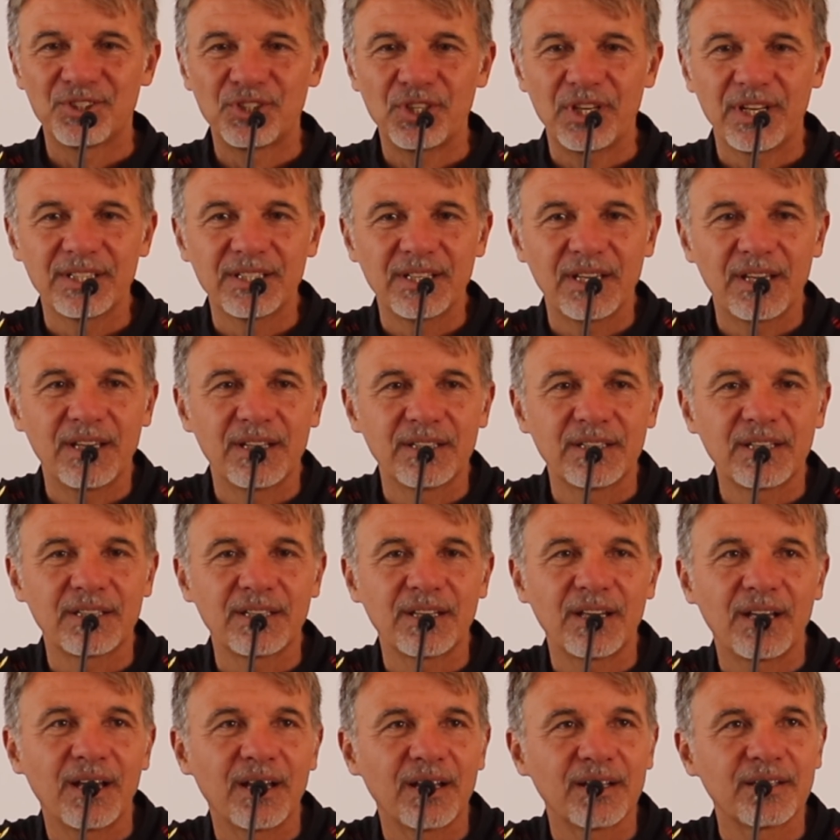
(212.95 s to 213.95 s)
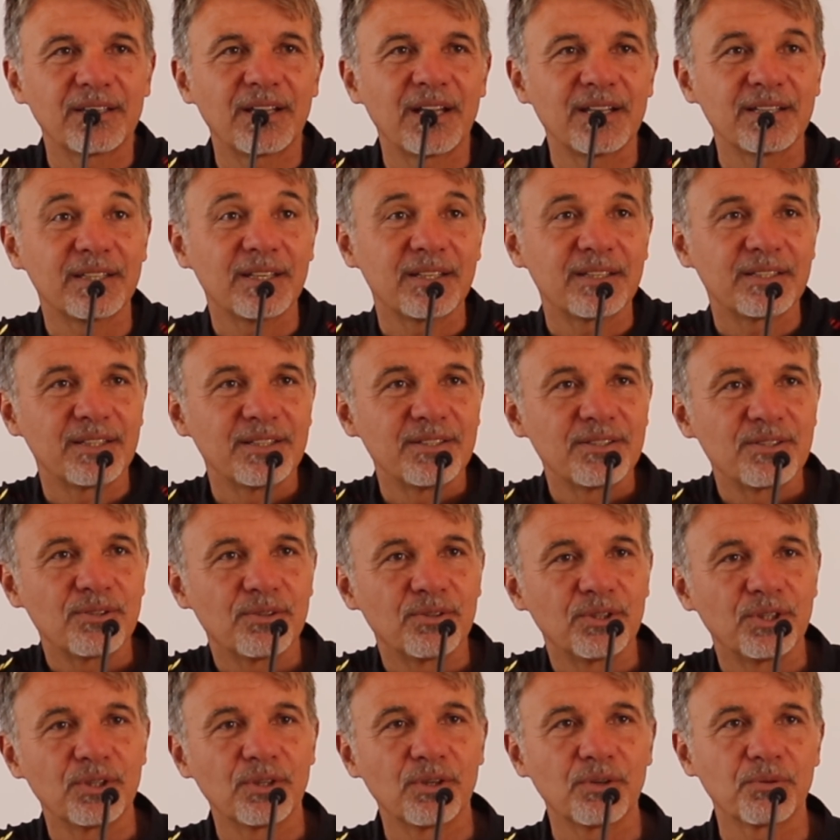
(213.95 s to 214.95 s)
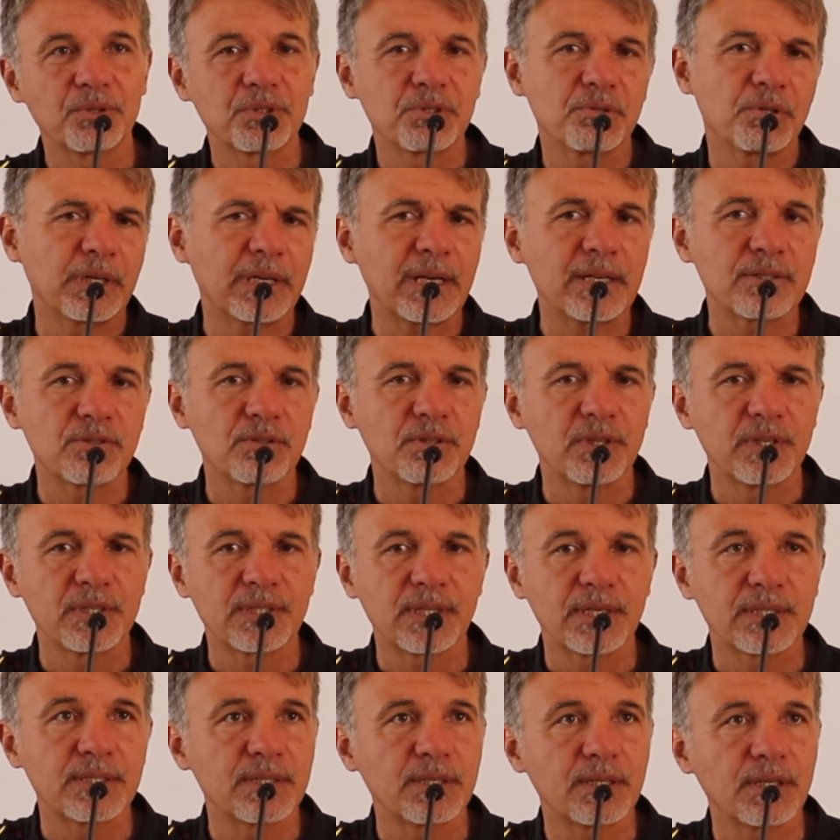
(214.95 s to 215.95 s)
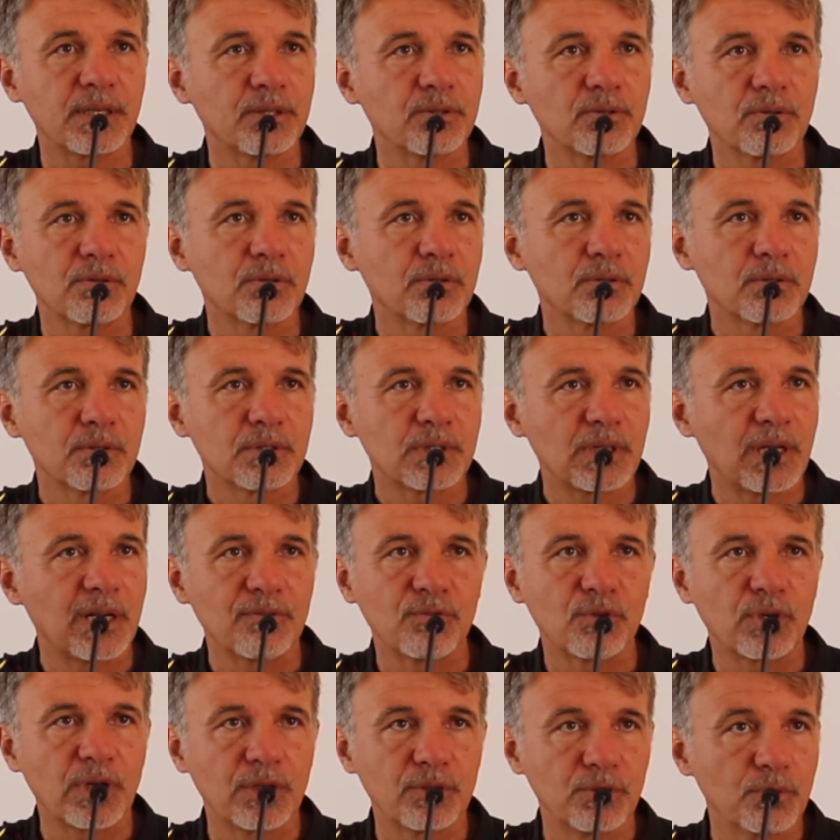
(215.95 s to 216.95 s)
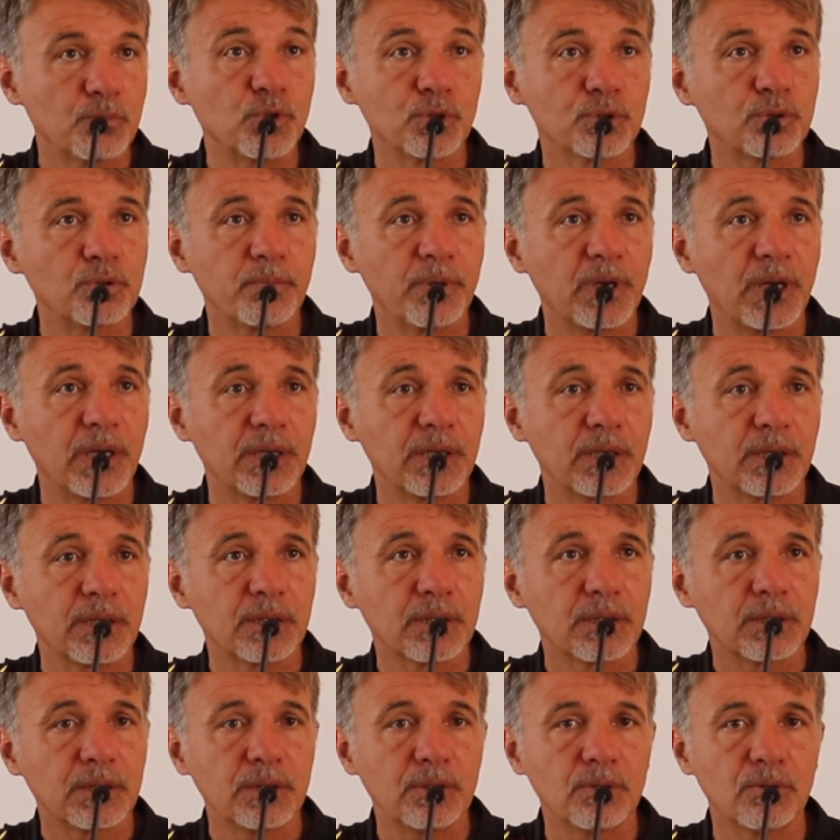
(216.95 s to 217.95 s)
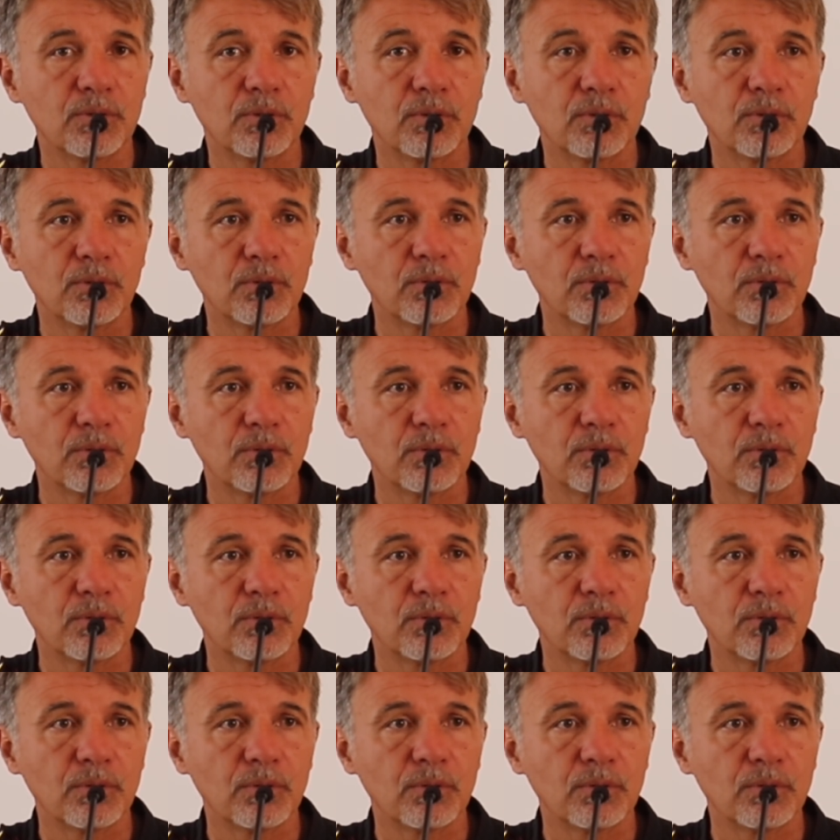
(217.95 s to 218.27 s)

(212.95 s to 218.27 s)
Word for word: c'è andata tanta attenzione, no? Questo ragazzo deve stare sereno, sta lavorando molto bene. Io